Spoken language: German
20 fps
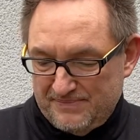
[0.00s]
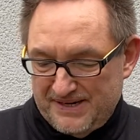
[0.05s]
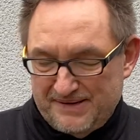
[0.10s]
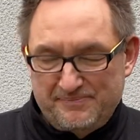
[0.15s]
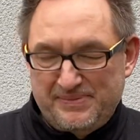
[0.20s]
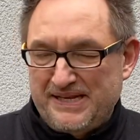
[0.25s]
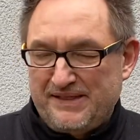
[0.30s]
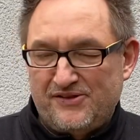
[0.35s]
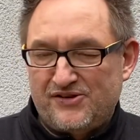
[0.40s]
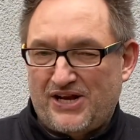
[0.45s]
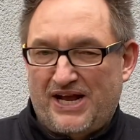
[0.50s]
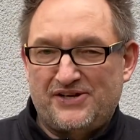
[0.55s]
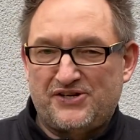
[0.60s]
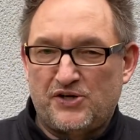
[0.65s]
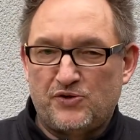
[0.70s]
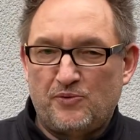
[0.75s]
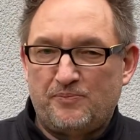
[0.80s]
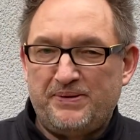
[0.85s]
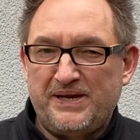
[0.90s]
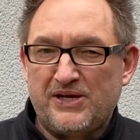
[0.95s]
bieten sich
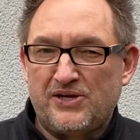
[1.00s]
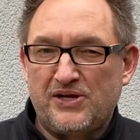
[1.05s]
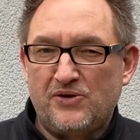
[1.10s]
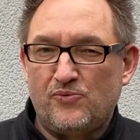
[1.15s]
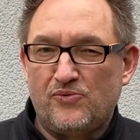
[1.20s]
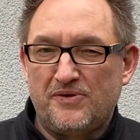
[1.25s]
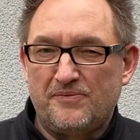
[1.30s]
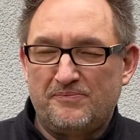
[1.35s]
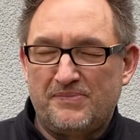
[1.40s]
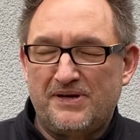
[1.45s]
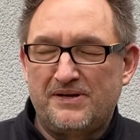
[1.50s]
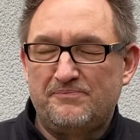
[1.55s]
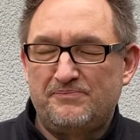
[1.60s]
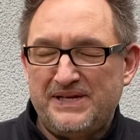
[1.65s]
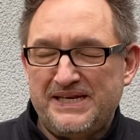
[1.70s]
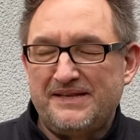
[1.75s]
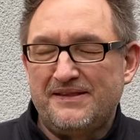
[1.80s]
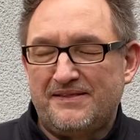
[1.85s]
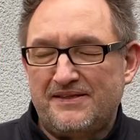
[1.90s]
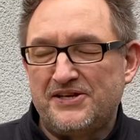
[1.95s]
eigentlich nur PEQ, äh,
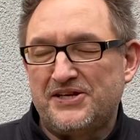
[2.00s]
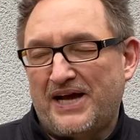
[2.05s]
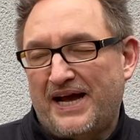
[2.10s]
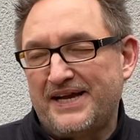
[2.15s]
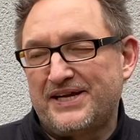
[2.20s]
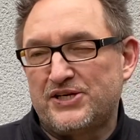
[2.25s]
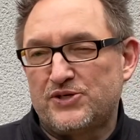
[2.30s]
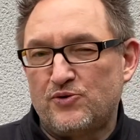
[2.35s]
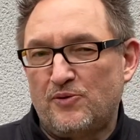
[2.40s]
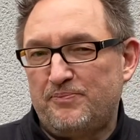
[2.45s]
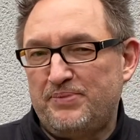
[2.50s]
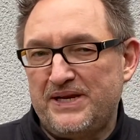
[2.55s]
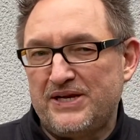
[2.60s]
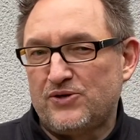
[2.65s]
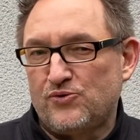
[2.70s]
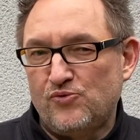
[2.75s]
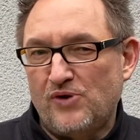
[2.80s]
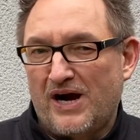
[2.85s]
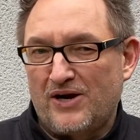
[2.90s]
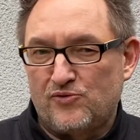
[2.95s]
bieten sich eigentlich nur
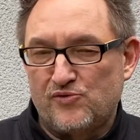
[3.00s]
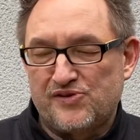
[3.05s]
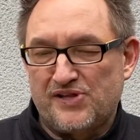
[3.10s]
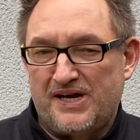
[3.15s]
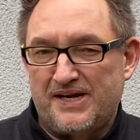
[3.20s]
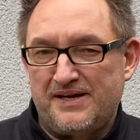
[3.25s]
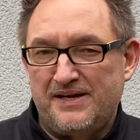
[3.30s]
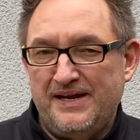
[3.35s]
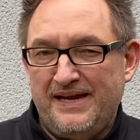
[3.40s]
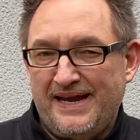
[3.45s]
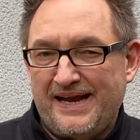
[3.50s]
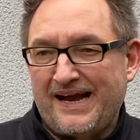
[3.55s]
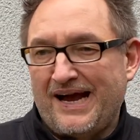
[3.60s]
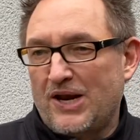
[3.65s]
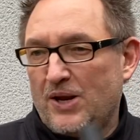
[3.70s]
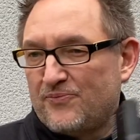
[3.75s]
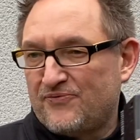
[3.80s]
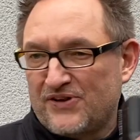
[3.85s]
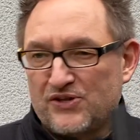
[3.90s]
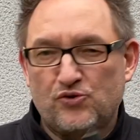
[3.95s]
PQ Akkus an.
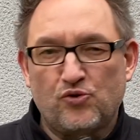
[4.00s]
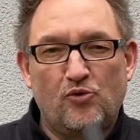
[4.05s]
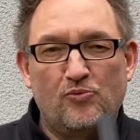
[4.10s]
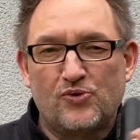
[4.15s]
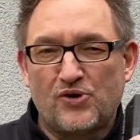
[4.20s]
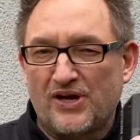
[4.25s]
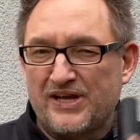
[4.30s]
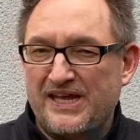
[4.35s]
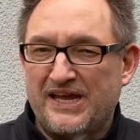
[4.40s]
Egal ob Phantom oder